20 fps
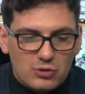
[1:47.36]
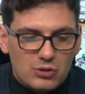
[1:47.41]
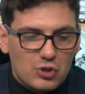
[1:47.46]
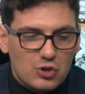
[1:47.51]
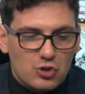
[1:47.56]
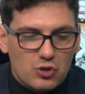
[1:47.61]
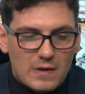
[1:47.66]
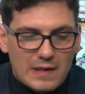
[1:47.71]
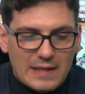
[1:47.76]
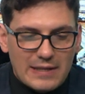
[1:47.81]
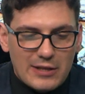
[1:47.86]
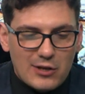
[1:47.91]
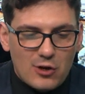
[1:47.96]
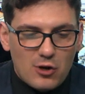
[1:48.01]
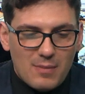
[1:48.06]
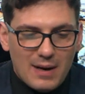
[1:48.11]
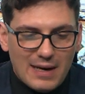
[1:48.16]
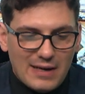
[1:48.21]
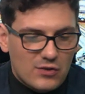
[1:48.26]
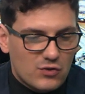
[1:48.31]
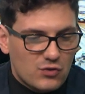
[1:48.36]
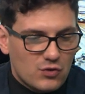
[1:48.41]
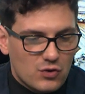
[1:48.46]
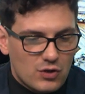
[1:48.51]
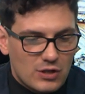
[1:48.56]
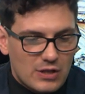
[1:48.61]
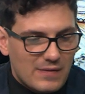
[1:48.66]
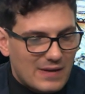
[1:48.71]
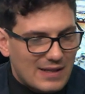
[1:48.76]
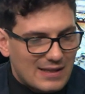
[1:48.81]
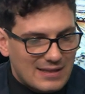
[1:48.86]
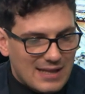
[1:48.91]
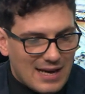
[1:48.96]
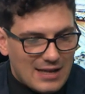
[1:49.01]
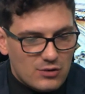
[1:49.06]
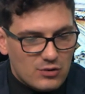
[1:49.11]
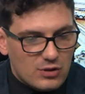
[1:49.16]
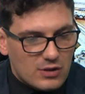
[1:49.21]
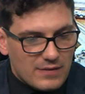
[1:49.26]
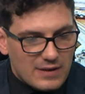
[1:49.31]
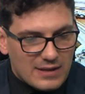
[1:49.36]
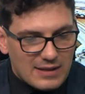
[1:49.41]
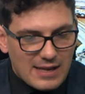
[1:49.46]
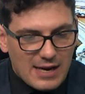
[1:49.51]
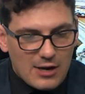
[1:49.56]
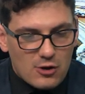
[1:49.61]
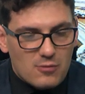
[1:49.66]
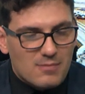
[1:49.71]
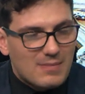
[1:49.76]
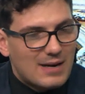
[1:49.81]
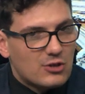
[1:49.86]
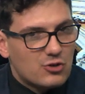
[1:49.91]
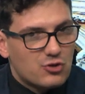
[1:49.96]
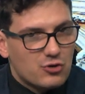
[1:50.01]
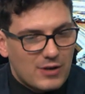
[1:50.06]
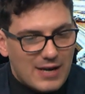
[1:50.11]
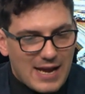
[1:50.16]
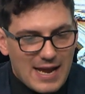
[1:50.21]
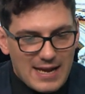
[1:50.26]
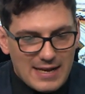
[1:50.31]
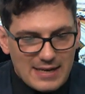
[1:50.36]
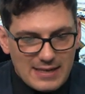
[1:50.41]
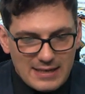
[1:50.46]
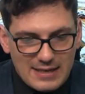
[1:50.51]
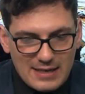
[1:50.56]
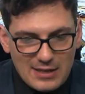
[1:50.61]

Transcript: Tutti i giovani di Roma che sono diventati o diventeranno maggiorenni